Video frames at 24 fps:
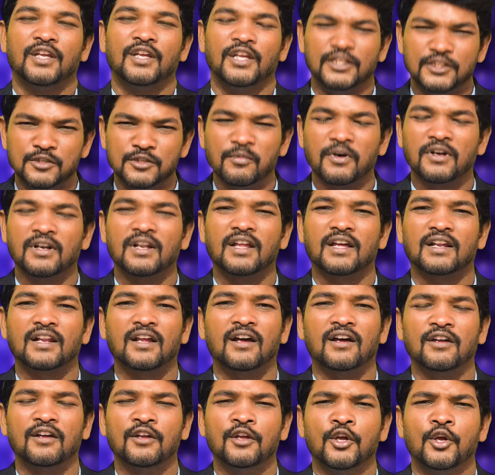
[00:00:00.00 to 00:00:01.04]

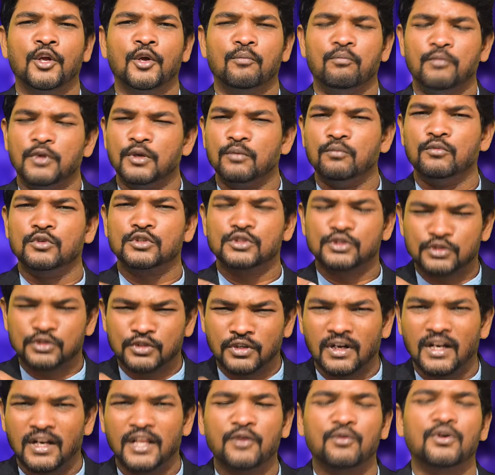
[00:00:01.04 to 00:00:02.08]
యజమానులారా మీరు
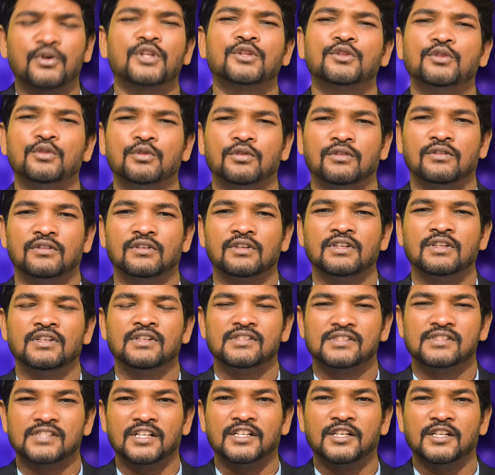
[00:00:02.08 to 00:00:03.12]
ముష్కరులై ఉండద్దు
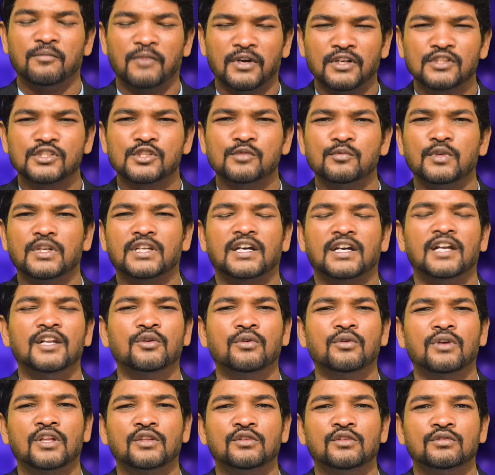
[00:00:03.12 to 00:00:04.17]
చెడ్డ మనసు మీరు
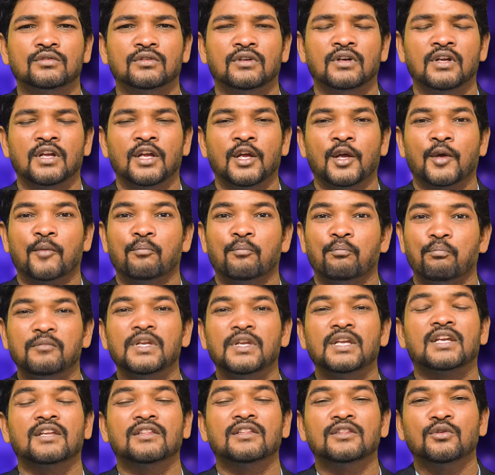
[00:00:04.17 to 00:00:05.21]
కలిగి ఉండొద్దు
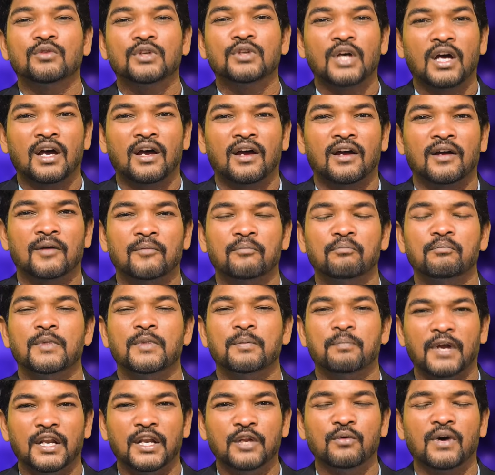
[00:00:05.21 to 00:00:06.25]
మీ కింద ఉన్న మీ
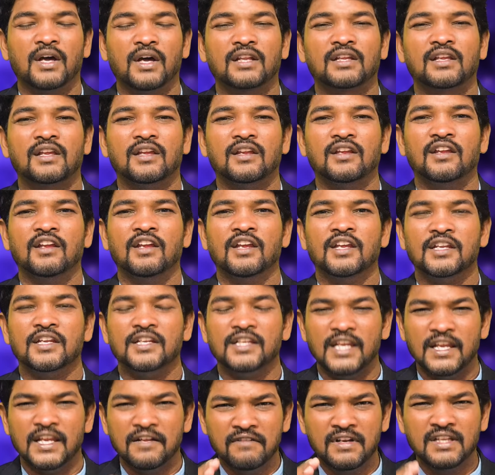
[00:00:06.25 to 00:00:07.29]
పని వారికి
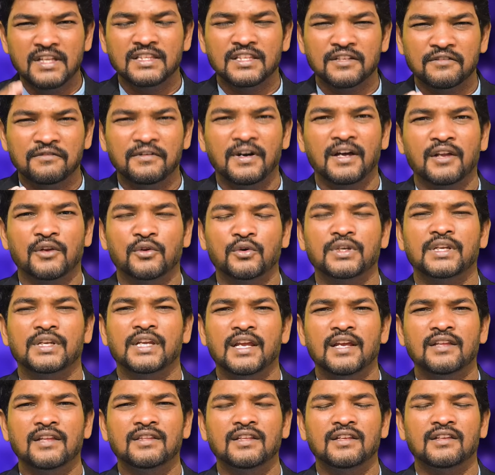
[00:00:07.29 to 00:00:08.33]
ఏమైతే ఇవ్వాలో
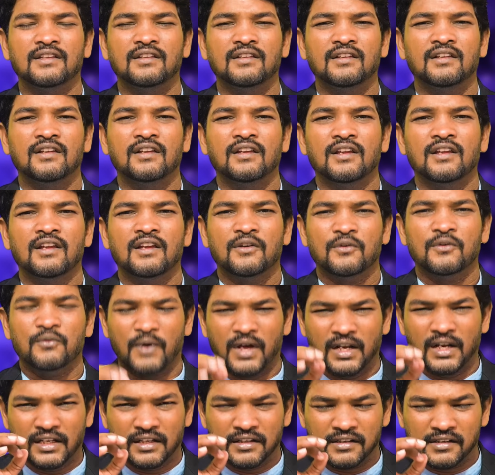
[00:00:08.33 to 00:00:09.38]
ఏది
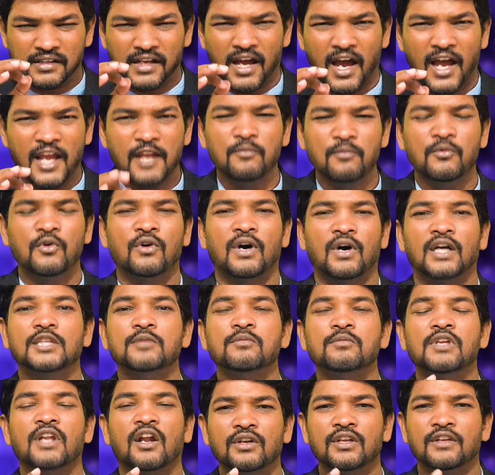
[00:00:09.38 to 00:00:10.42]
వారికి న్యాయమో అది
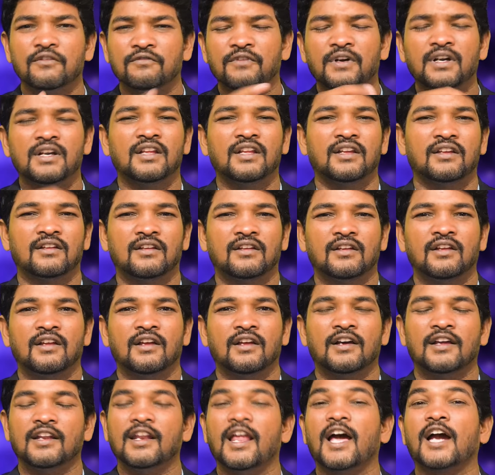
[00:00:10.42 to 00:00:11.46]
మీరు ఇవ్వండి
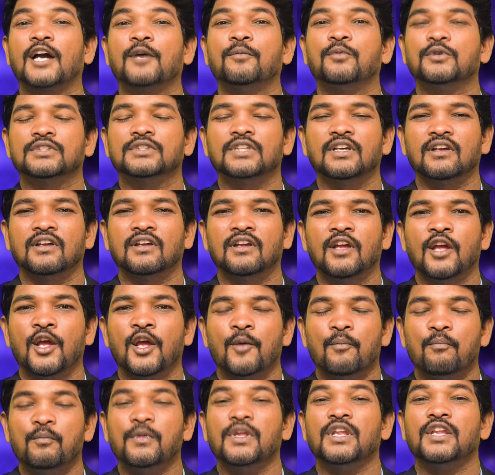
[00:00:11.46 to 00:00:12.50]
లేకపోతే
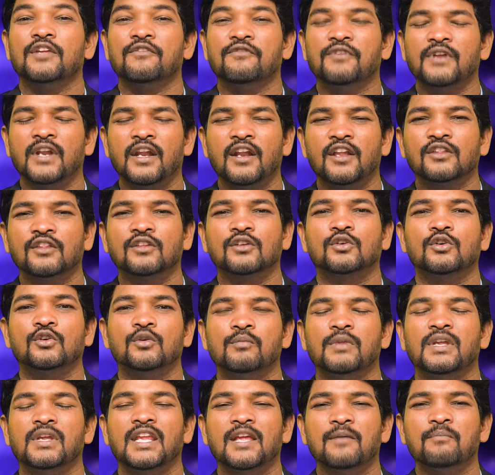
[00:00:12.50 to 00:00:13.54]
మీరు ఇవ్వలేనందుకు
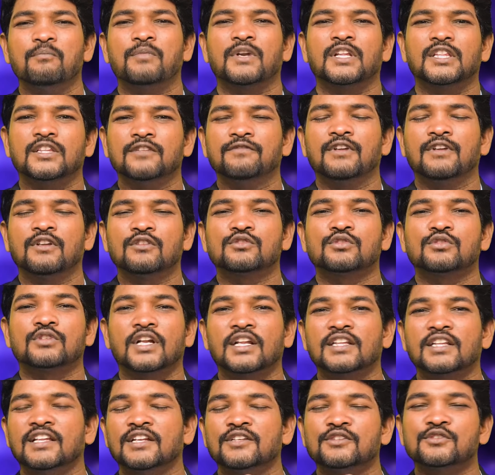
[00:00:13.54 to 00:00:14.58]
మీరు ఏం ప్రతిఫలం
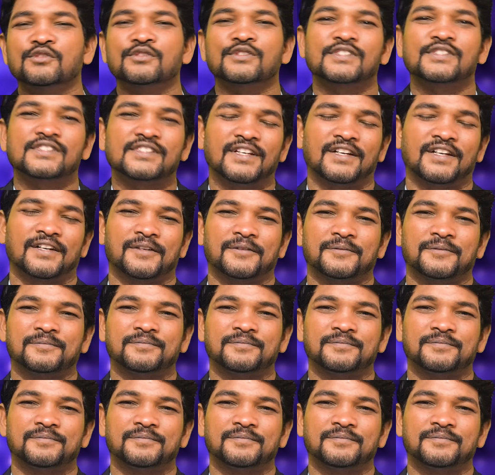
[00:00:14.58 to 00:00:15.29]
చూడాలో దాన్ని చూస్తారు